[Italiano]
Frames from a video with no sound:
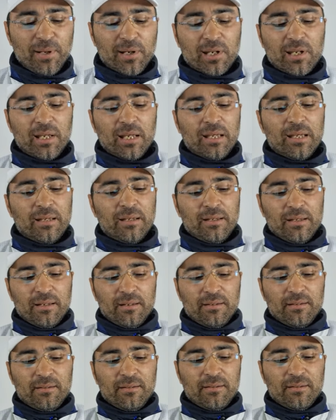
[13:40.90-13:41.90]
perché
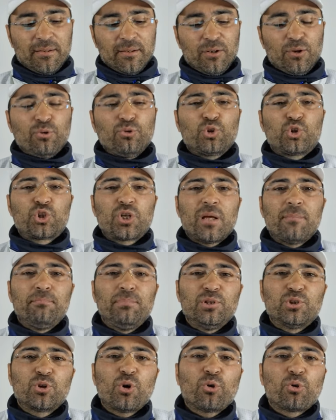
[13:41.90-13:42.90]
eh, non c'è
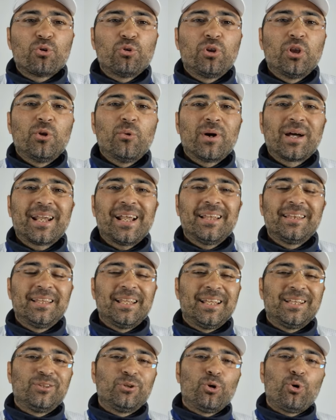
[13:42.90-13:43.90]
bisogno di una
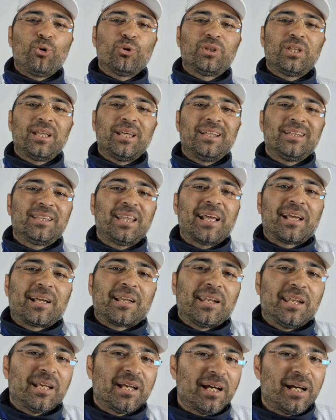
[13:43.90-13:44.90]
grande dote
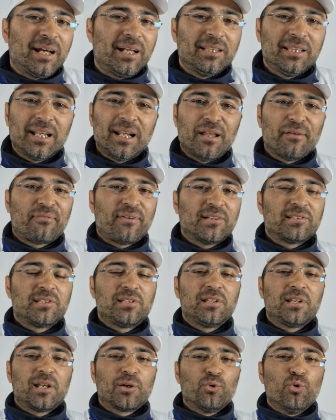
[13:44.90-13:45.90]
tecnica delle
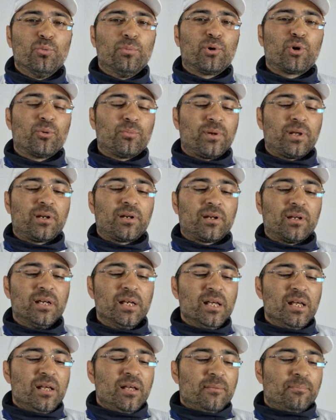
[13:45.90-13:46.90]
fasi di recupero
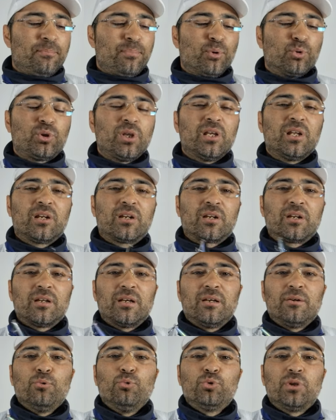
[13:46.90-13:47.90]
per poter
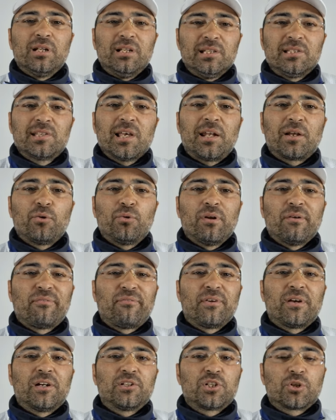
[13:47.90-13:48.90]
eh, utilizzare con
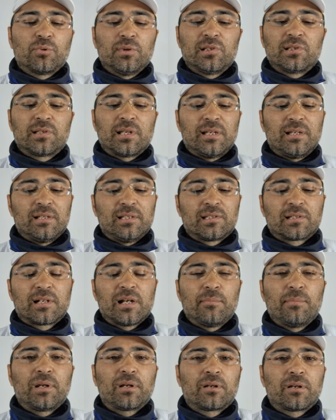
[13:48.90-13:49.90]
efficacia questa
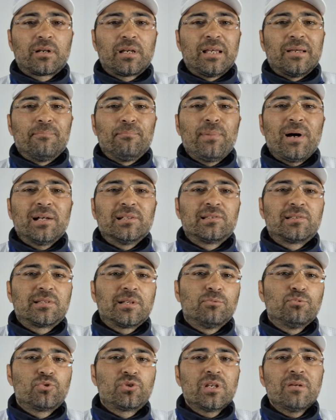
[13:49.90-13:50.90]
esca perché
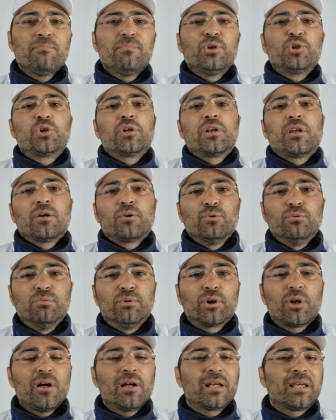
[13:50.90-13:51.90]
basta un semplice
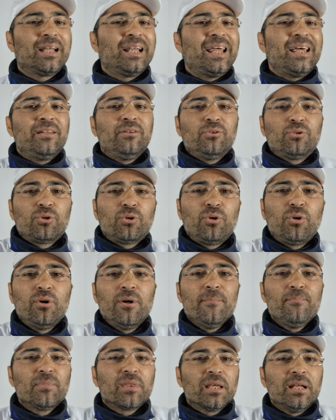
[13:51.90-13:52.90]
recupero anche
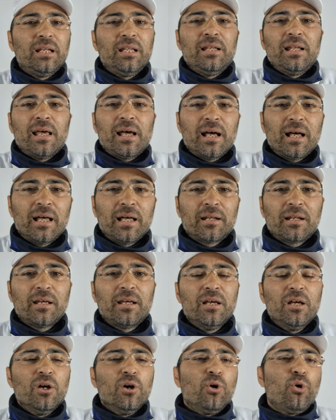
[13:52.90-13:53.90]
lento
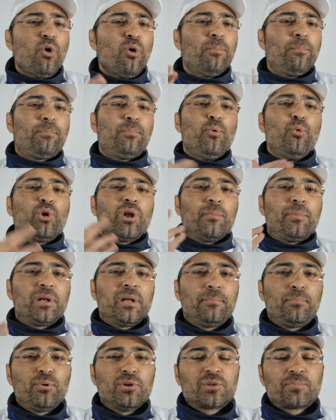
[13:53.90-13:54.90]
lineare oppure
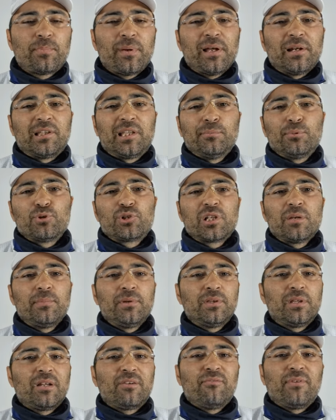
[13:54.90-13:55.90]
per i più esperti
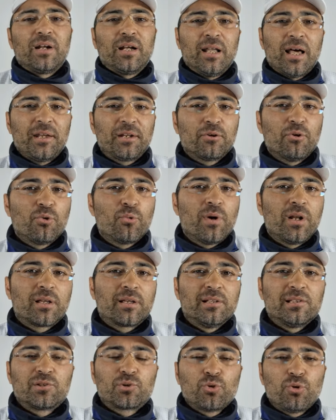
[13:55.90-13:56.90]
possiamo intervallare con
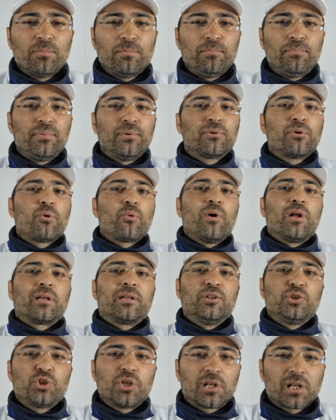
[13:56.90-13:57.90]
qualche stop con
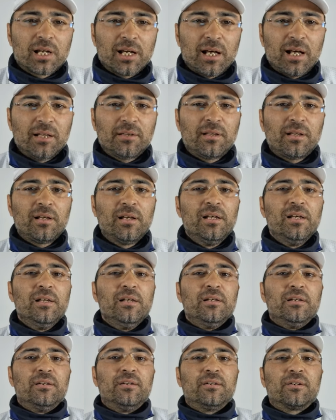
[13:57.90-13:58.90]
qualche cercata,
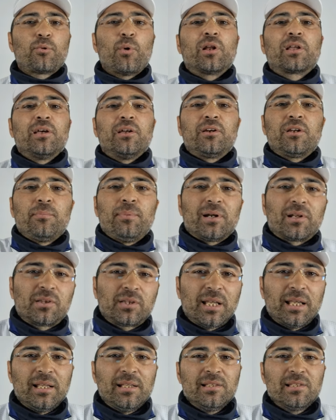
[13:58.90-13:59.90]
eh, qualche
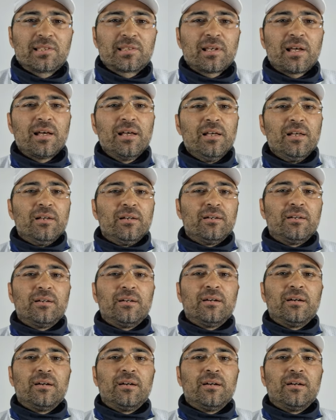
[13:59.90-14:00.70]
ripartenza, eh,